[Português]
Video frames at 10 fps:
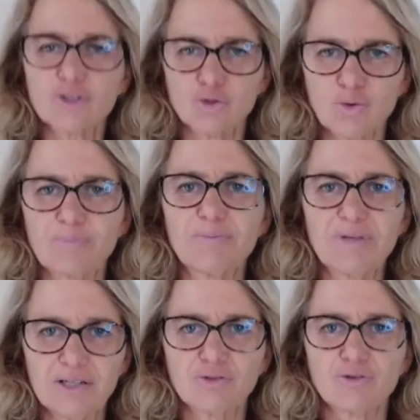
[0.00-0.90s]
a sua
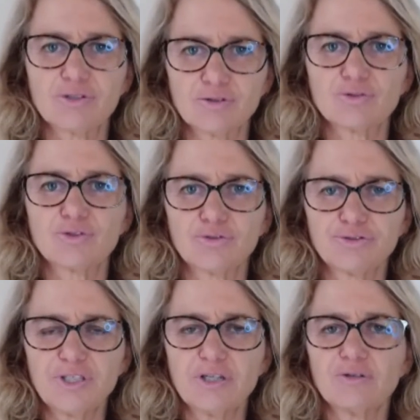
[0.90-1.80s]
primeira dose no seu
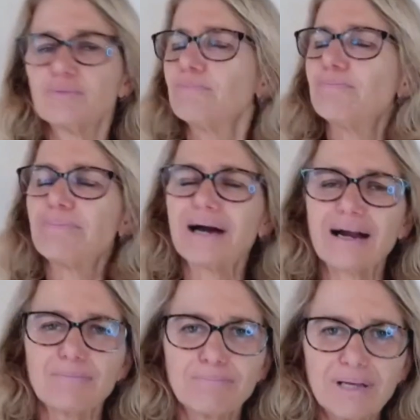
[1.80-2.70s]
filho,
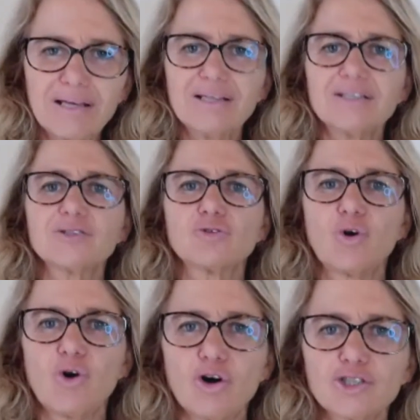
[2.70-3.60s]
parabéns,
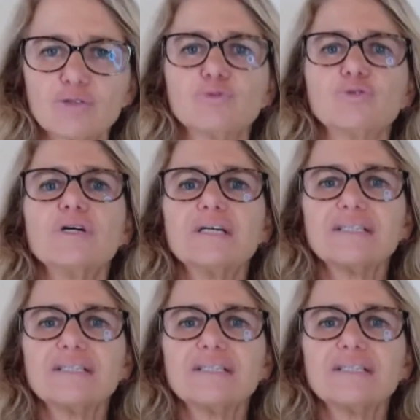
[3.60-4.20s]
ótimo.